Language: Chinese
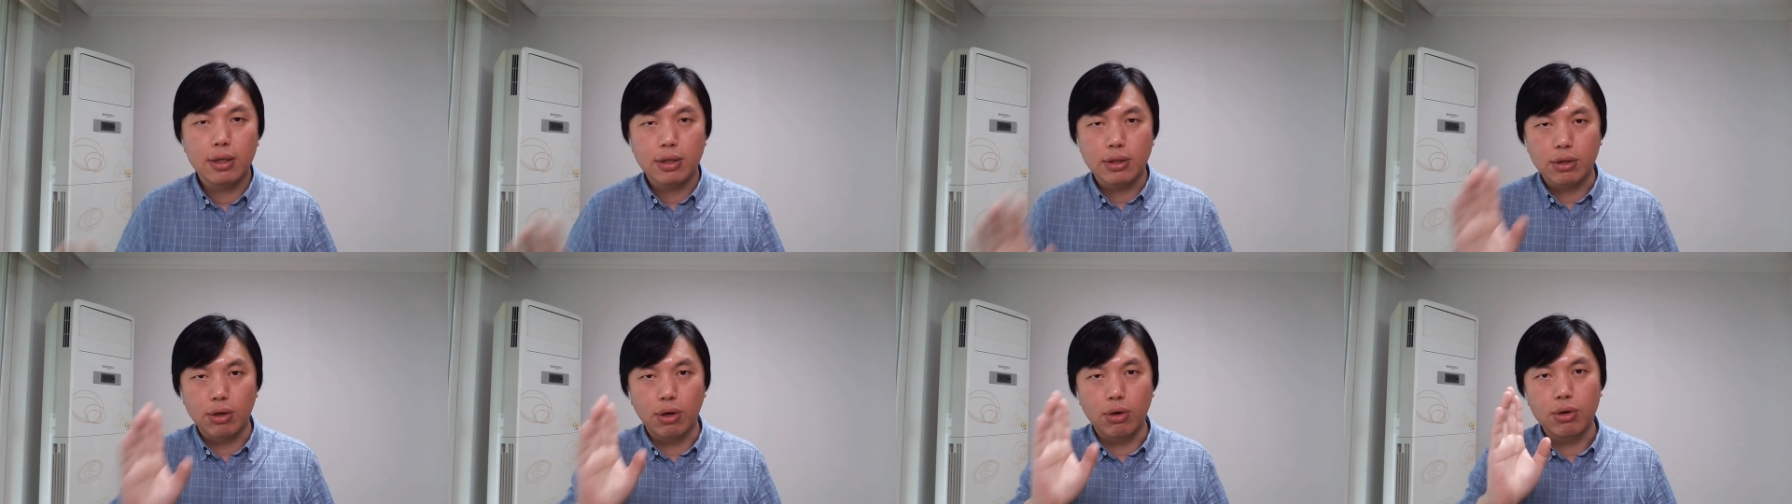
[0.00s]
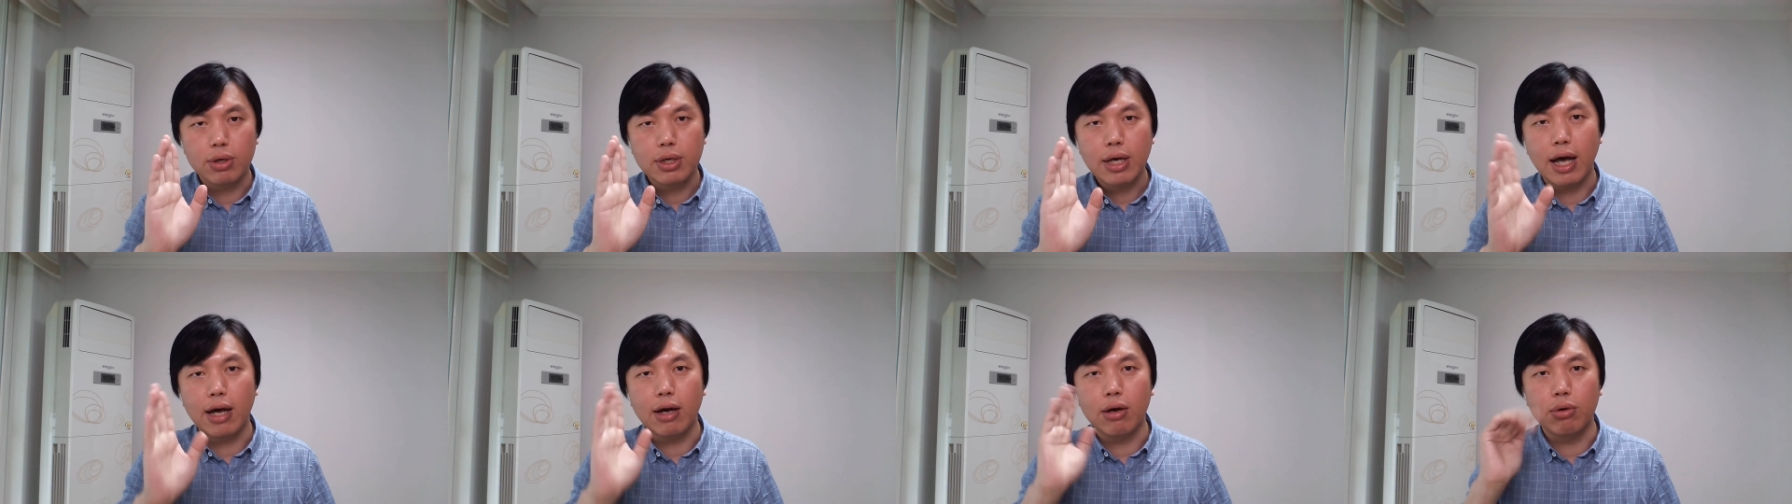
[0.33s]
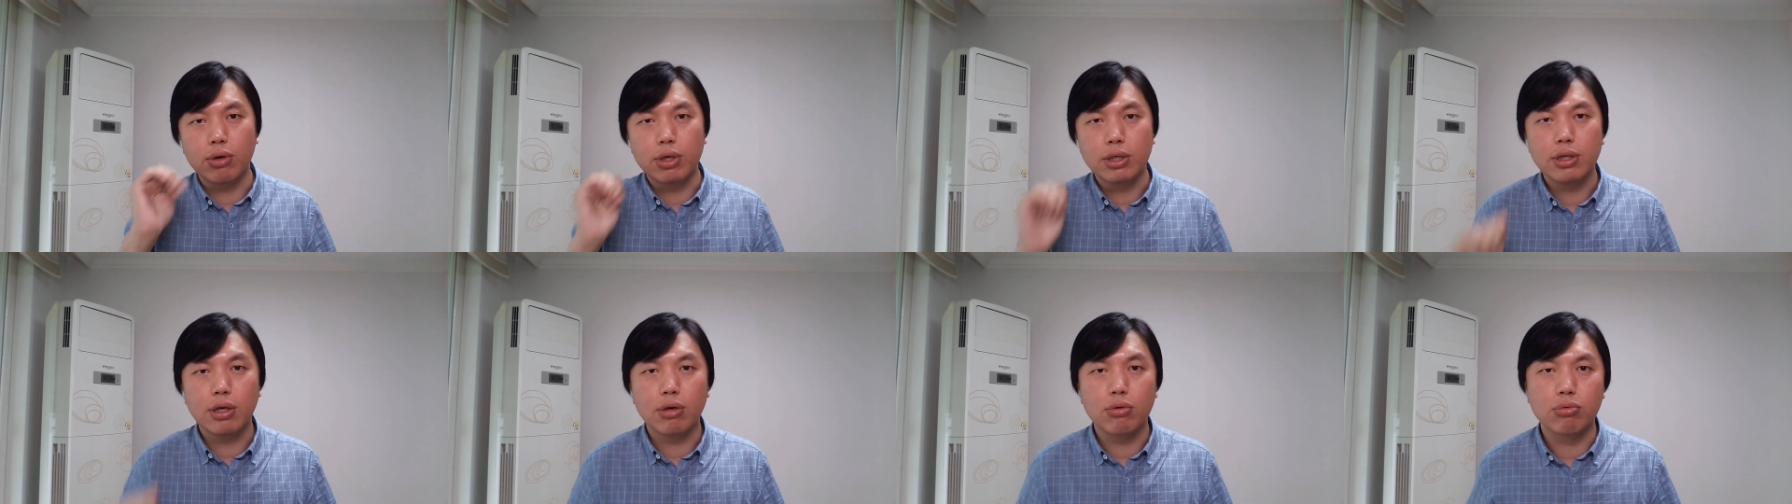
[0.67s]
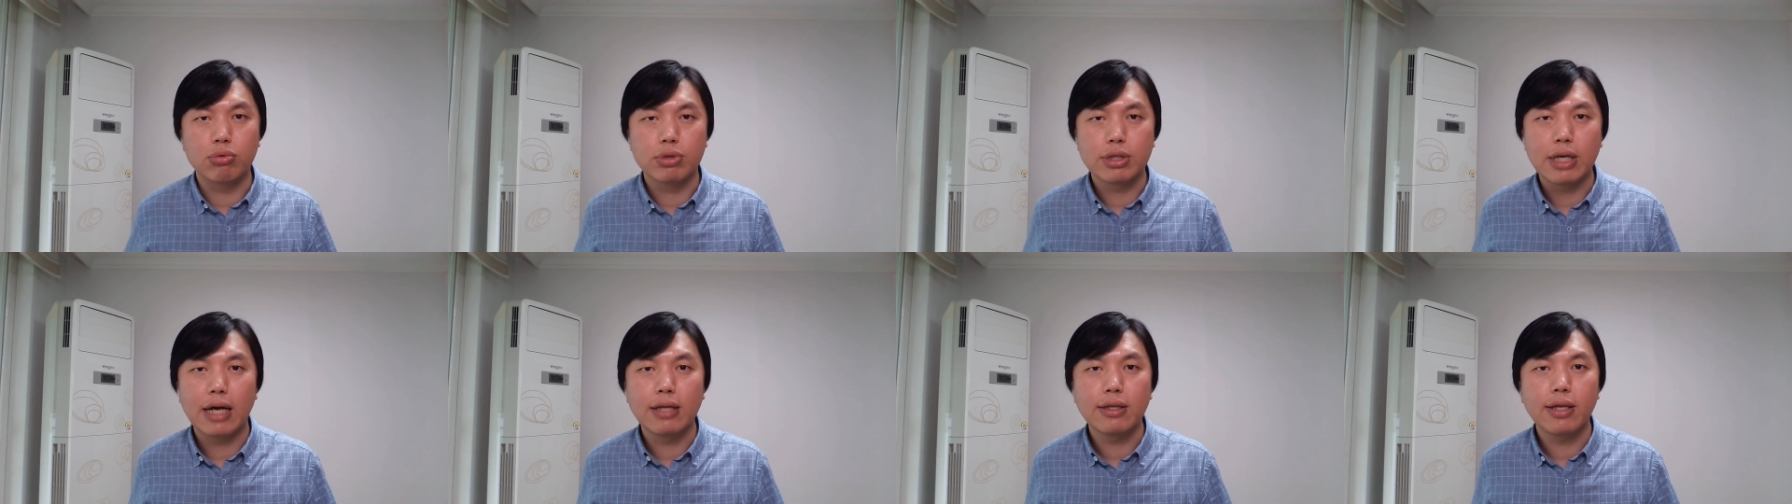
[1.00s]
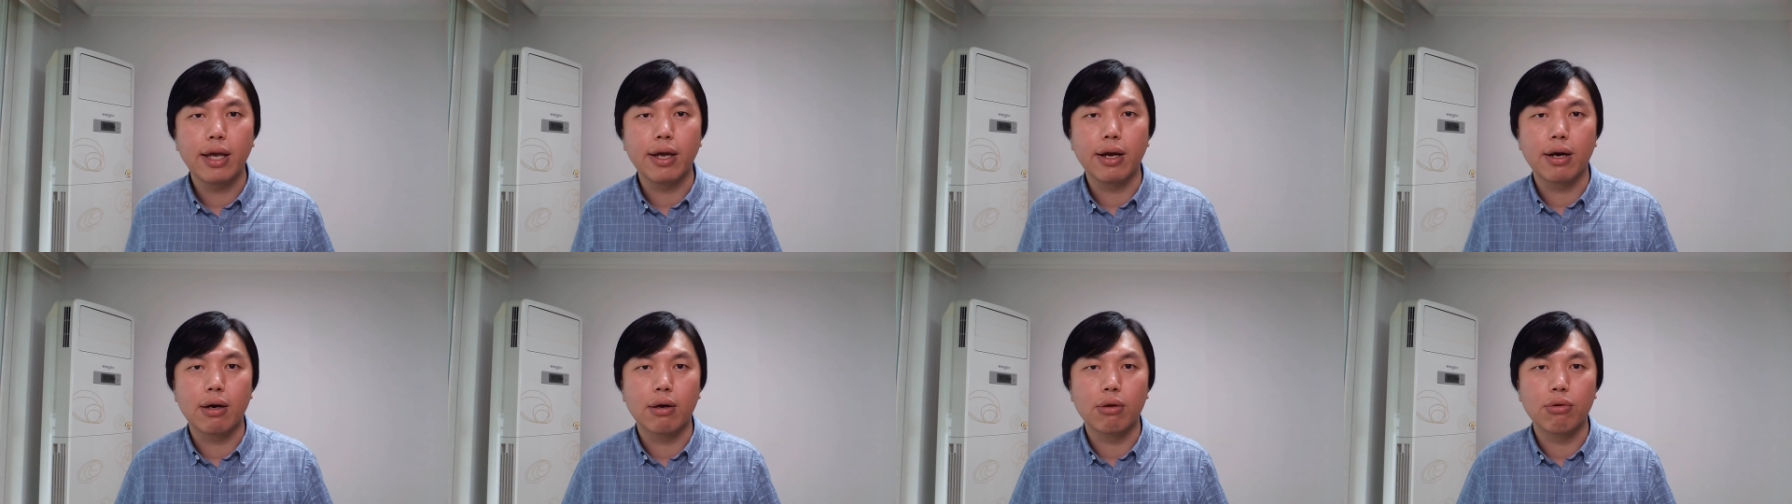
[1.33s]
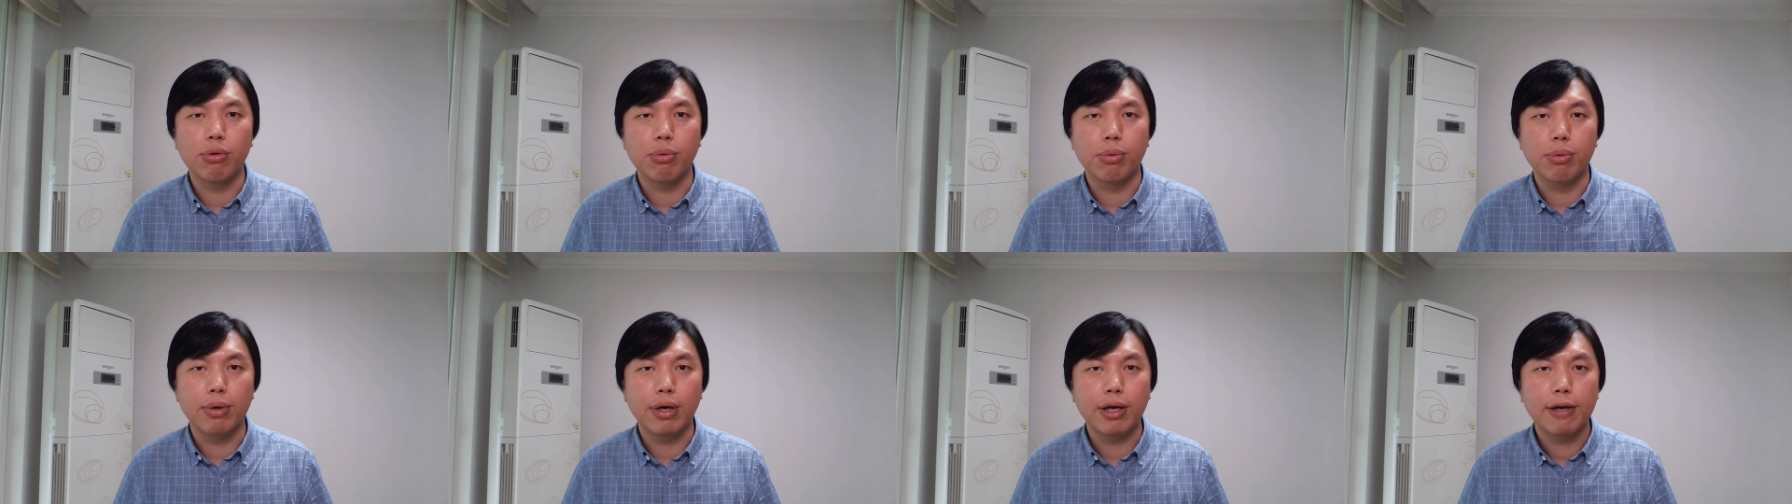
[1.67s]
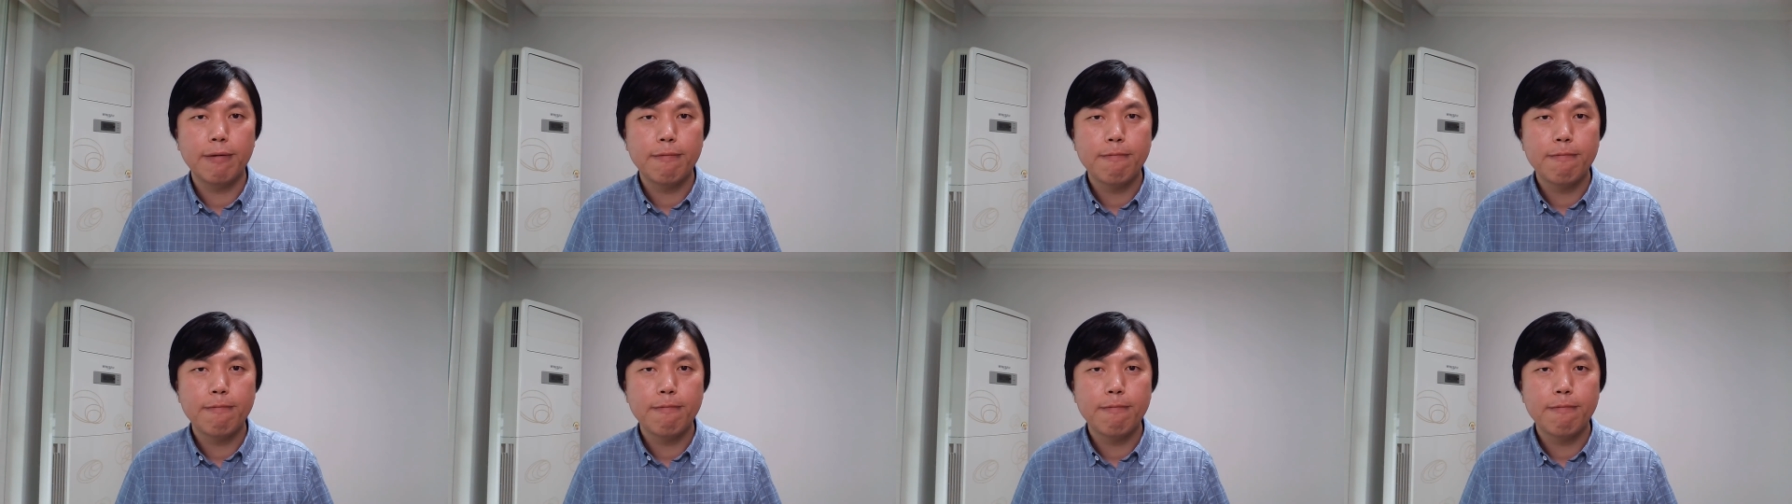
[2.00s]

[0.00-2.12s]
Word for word: 都看过一些武侠电影，对不对？